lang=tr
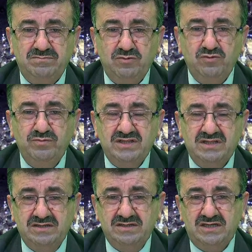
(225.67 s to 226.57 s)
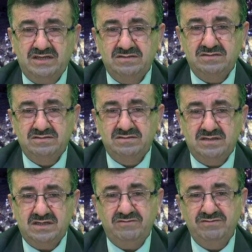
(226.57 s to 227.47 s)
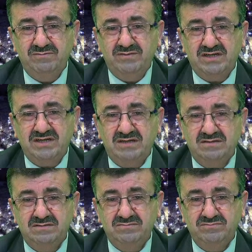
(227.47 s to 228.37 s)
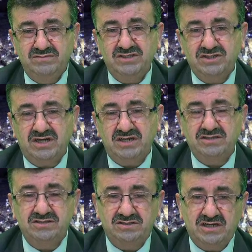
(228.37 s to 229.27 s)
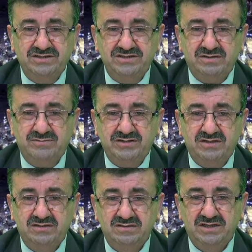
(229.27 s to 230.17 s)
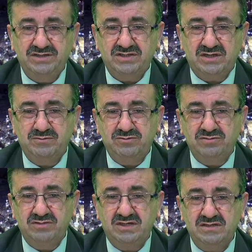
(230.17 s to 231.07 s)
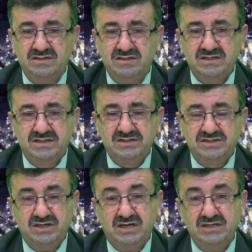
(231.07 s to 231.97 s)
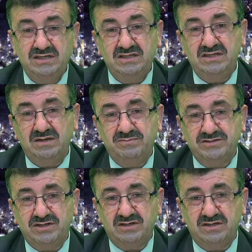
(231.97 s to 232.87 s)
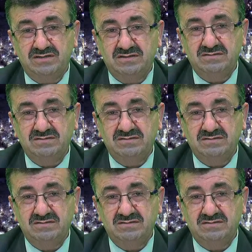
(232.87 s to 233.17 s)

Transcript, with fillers: ümmetlerine, kavimlerine bir şahittir aynı zamanda. Hesap gününde şahitlik yapacaklar.